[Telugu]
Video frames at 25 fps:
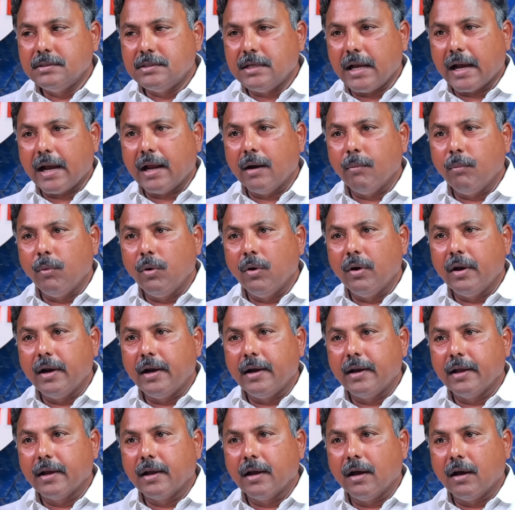జగన్మోహన్
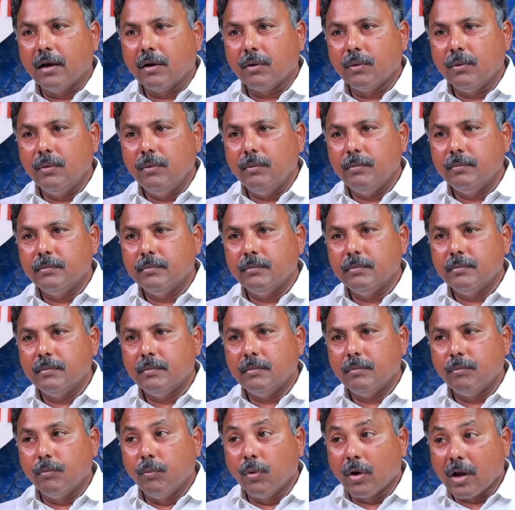రెడ్డి గారు
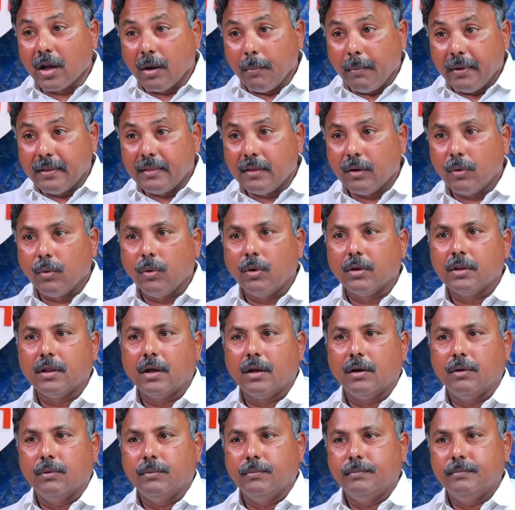ముఖ్యమంత్రి
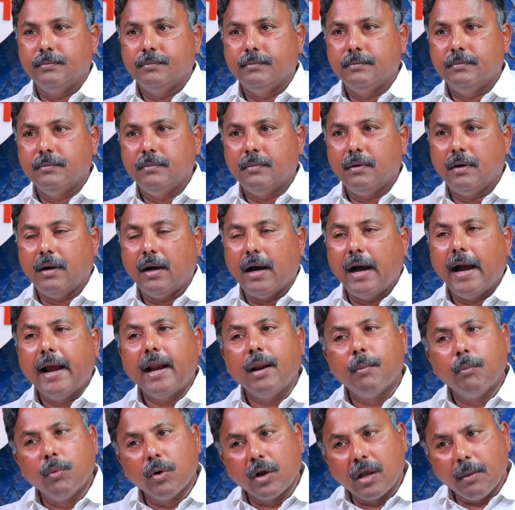హోదాలో
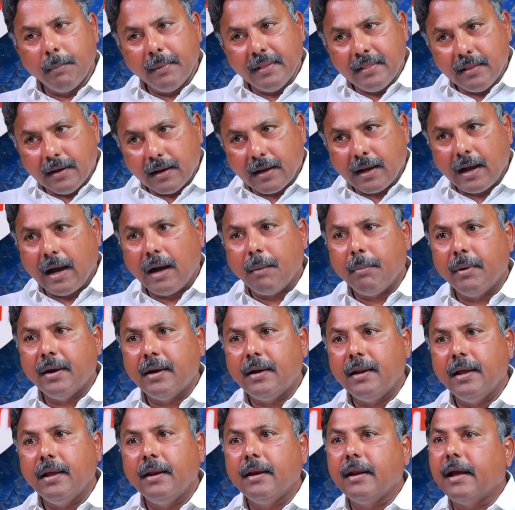ఆయన ముఖ్యమంత్రి
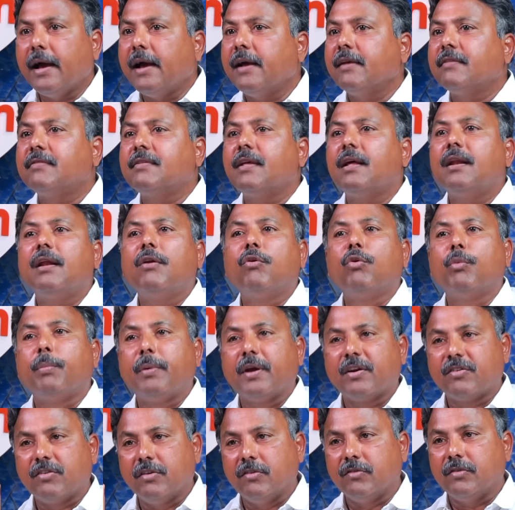కాబట్టే న్యాయస్థానాలు
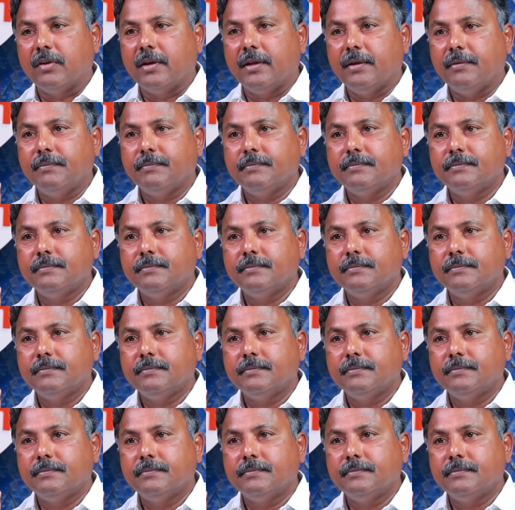ఉపేక్షించినాయి